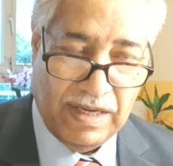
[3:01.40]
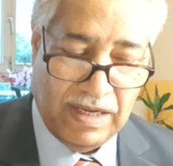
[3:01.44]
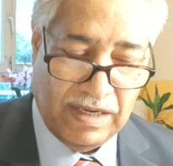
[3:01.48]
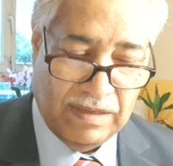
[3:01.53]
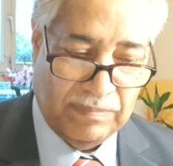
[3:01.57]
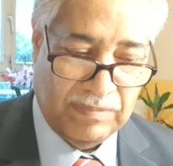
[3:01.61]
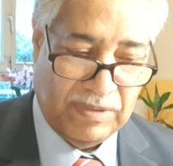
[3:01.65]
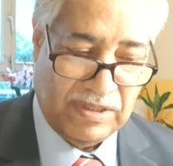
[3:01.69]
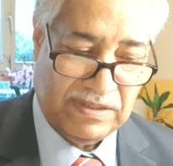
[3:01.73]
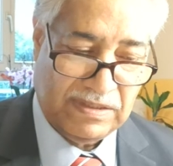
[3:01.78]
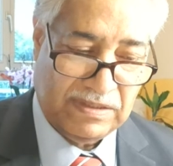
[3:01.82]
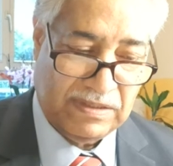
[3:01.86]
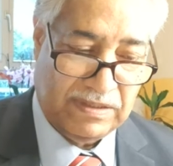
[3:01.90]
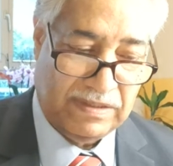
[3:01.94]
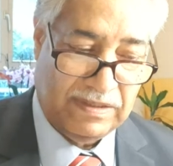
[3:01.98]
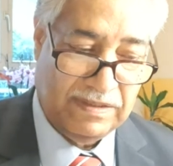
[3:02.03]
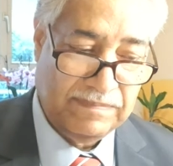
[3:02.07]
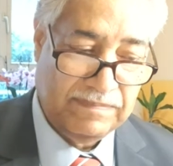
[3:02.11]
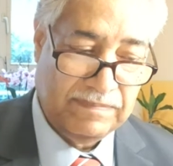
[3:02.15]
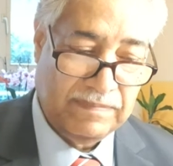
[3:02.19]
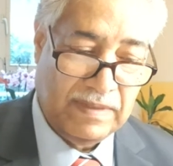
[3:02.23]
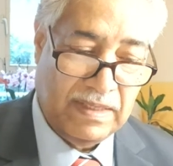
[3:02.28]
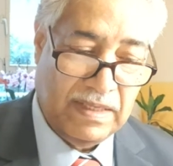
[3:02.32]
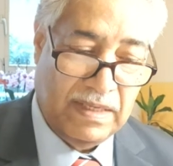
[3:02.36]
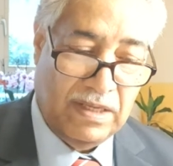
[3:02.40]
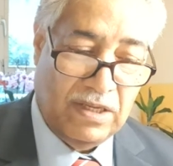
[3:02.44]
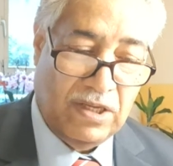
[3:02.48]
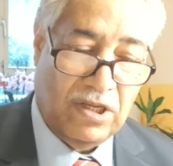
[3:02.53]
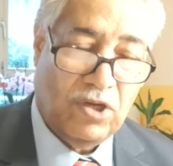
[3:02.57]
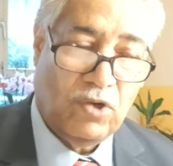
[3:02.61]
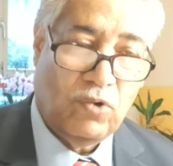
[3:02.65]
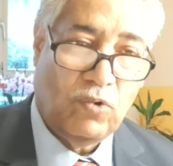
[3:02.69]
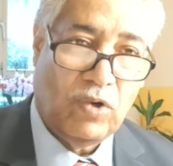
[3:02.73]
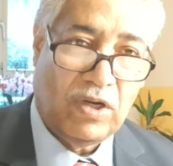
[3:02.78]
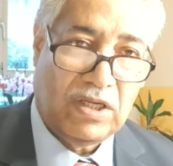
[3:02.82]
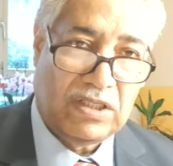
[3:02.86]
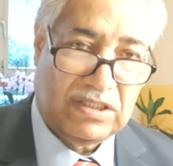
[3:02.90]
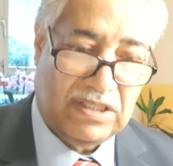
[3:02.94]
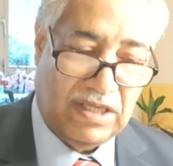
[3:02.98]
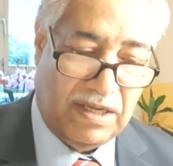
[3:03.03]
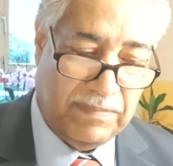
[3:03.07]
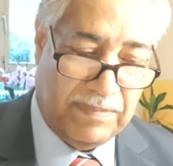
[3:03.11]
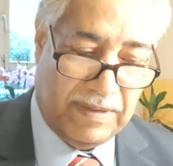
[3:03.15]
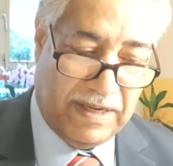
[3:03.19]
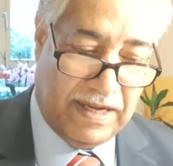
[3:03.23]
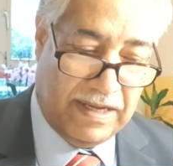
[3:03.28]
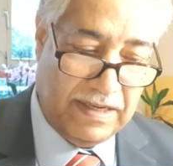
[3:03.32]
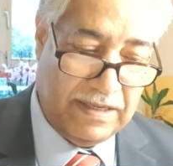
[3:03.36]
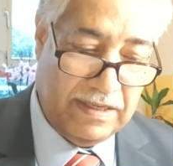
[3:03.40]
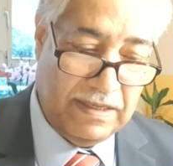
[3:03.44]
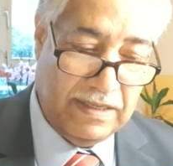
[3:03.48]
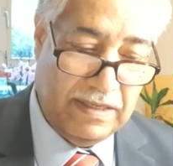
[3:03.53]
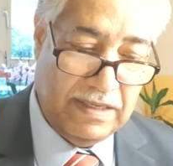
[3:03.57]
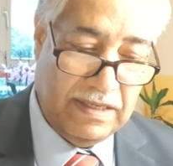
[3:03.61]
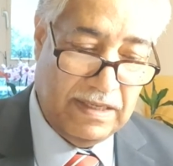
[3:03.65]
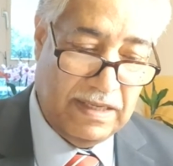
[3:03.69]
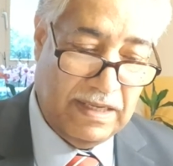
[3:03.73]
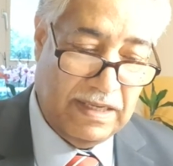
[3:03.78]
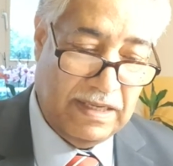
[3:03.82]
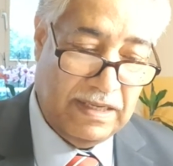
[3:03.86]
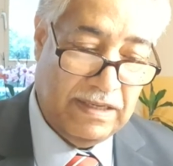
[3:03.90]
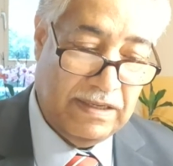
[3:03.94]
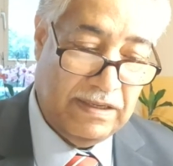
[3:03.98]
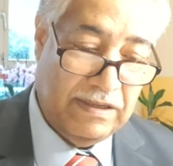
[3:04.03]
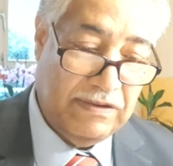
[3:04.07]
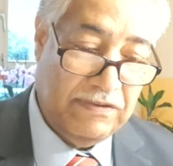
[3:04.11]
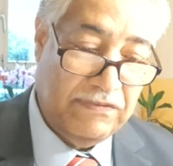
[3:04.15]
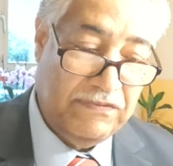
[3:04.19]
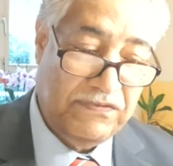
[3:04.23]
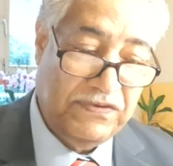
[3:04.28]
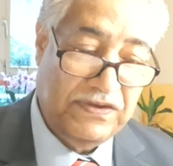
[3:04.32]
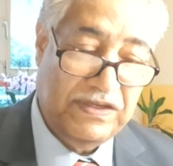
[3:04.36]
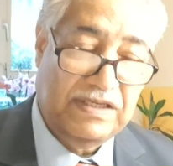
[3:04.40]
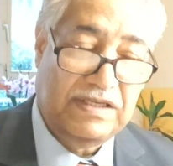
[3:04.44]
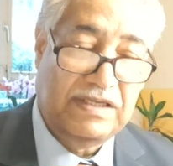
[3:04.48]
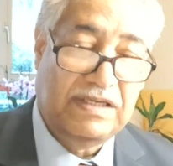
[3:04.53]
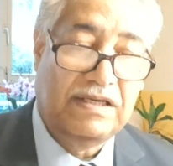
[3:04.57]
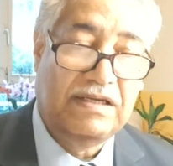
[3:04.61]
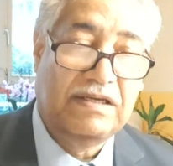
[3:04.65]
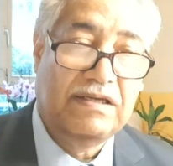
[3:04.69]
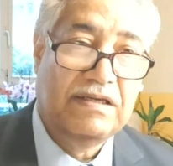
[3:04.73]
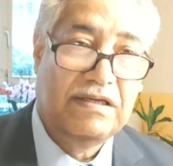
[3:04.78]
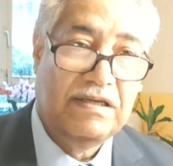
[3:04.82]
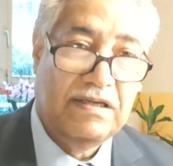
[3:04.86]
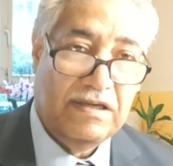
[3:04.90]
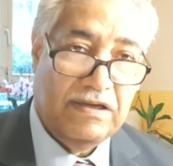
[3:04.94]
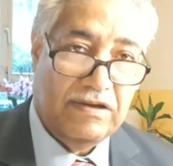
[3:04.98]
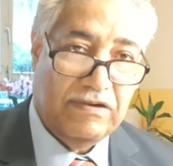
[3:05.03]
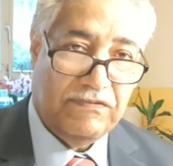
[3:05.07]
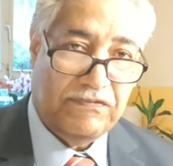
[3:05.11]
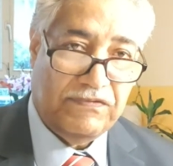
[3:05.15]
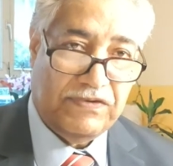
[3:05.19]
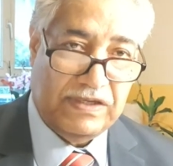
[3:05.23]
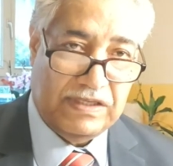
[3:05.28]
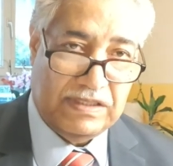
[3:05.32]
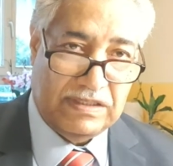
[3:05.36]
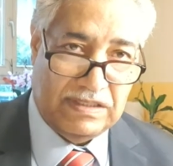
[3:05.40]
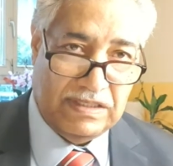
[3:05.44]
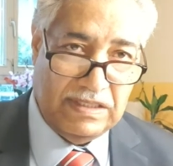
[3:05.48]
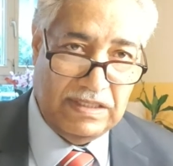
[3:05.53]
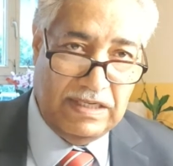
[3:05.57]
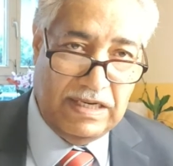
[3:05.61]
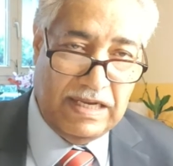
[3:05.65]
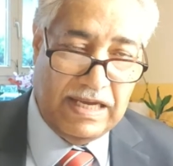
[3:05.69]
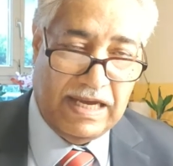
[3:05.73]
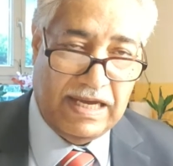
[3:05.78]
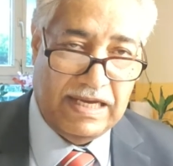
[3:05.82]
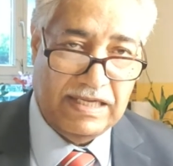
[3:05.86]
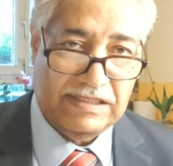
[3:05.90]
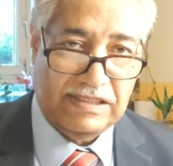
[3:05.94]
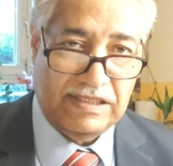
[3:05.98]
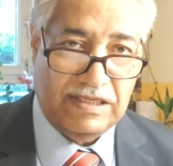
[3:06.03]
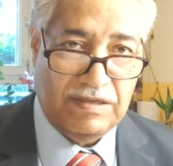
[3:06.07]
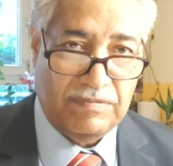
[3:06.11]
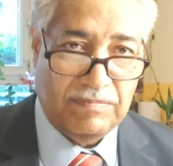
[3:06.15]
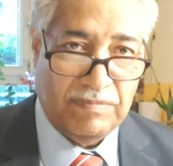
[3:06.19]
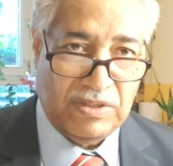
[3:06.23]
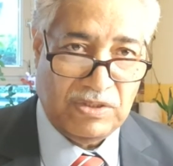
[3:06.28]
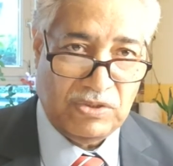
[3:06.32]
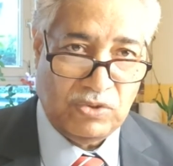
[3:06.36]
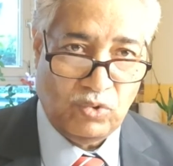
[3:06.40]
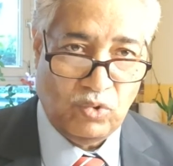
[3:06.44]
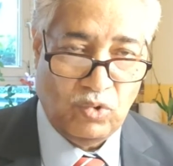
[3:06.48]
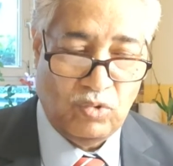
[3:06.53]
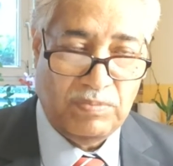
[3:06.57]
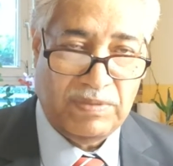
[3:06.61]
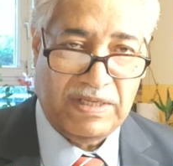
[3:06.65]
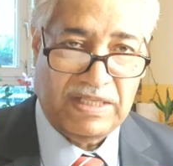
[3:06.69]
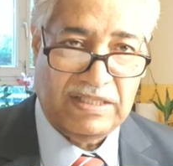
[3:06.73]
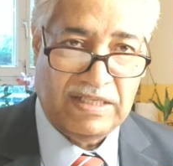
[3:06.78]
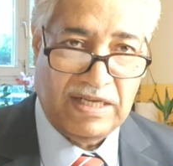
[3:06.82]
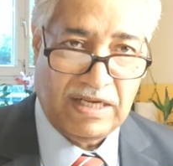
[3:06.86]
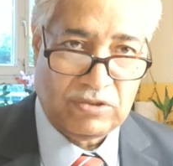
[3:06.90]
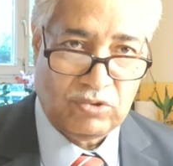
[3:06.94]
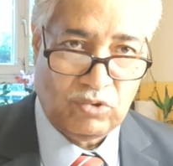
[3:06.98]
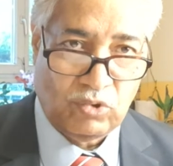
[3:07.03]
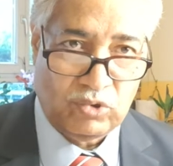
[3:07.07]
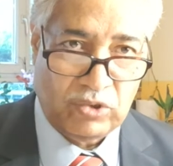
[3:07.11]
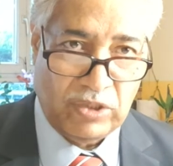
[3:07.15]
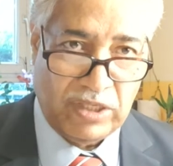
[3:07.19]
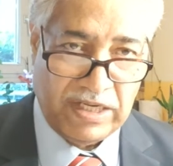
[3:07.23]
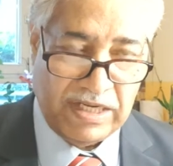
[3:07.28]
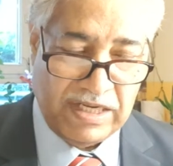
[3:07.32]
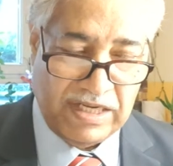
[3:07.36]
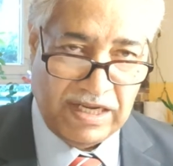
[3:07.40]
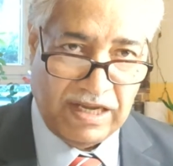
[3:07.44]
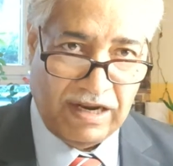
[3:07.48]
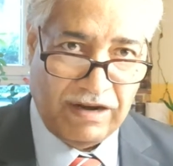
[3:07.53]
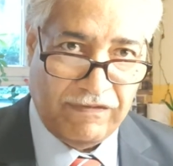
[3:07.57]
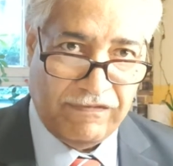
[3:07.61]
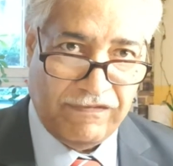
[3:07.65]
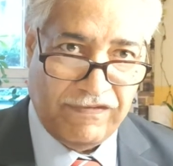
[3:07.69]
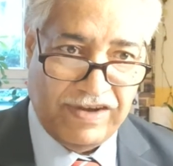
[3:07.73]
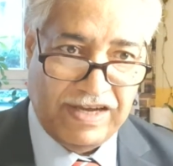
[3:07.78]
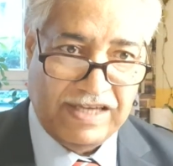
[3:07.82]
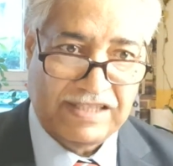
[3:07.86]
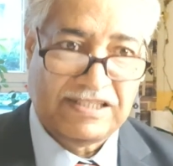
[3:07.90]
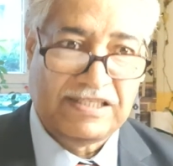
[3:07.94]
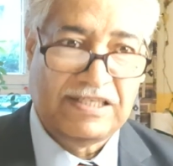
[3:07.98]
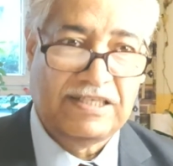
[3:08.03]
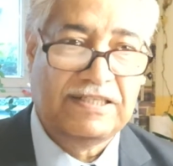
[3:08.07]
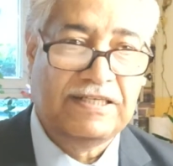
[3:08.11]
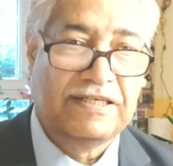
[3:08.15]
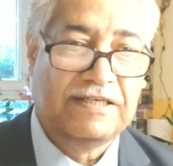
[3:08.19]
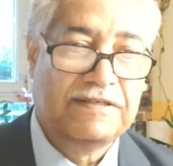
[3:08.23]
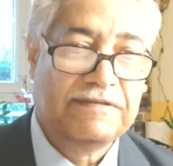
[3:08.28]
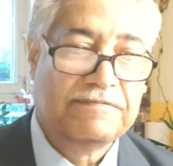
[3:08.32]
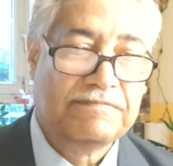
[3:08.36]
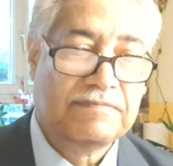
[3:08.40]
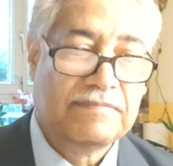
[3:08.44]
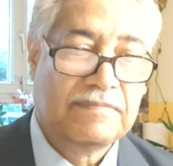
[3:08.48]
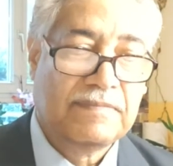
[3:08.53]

المصري وطبعا آه، في في ظل هذه المنظومة الدكتاتورية الفاسدة